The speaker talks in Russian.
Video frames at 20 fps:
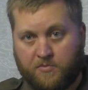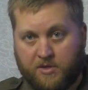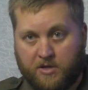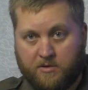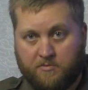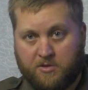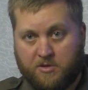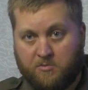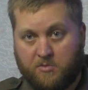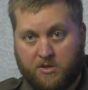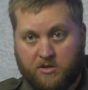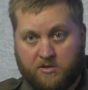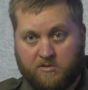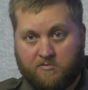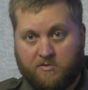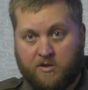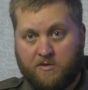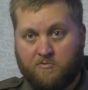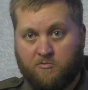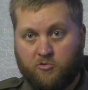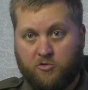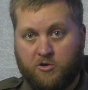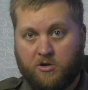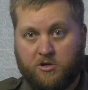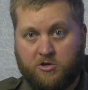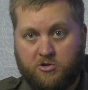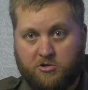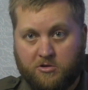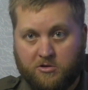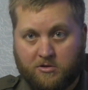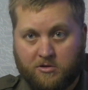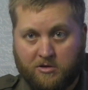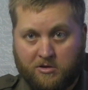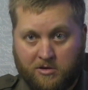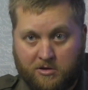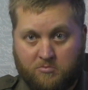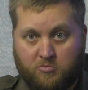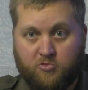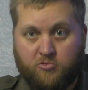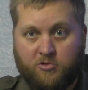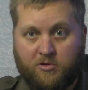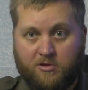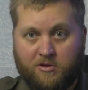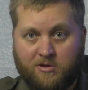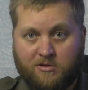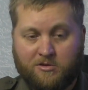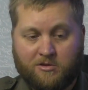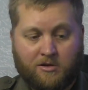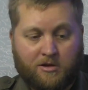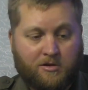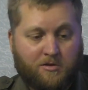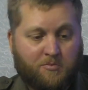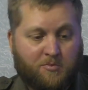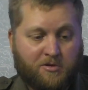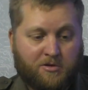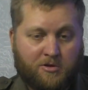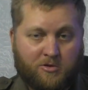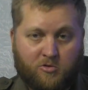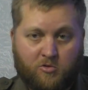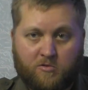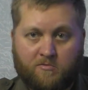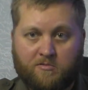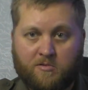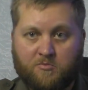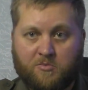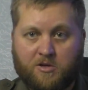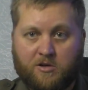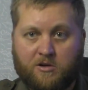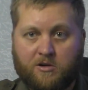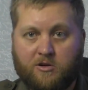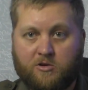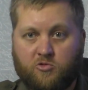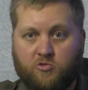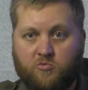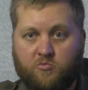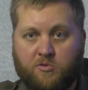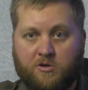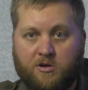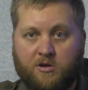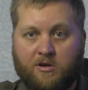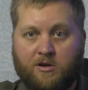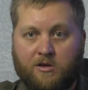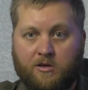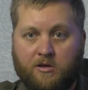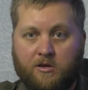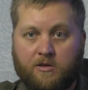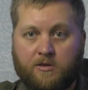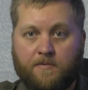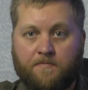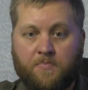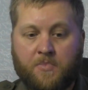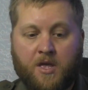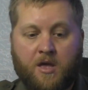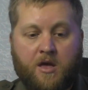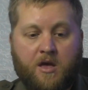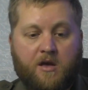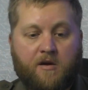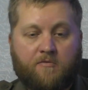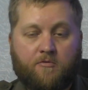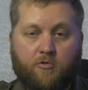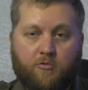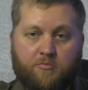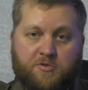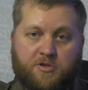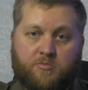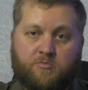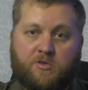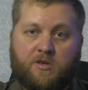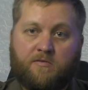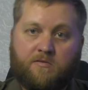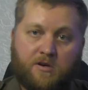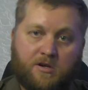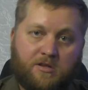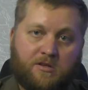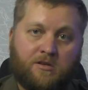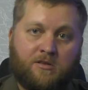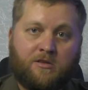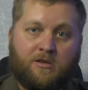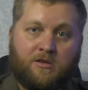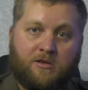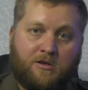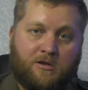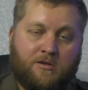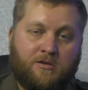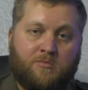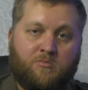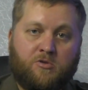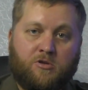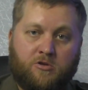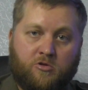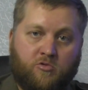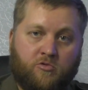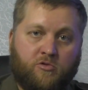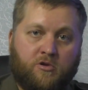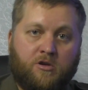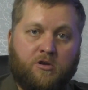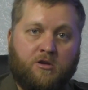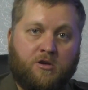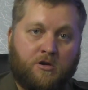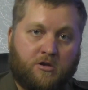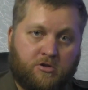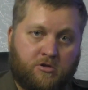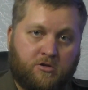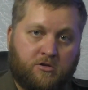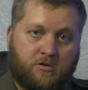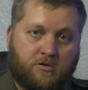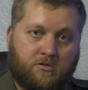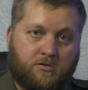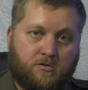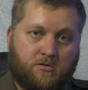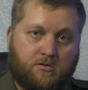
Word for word: на примере своего ящика и будете знать, подойдет вам такая сумка или нет. В общем, давайте наденем ее на ящик.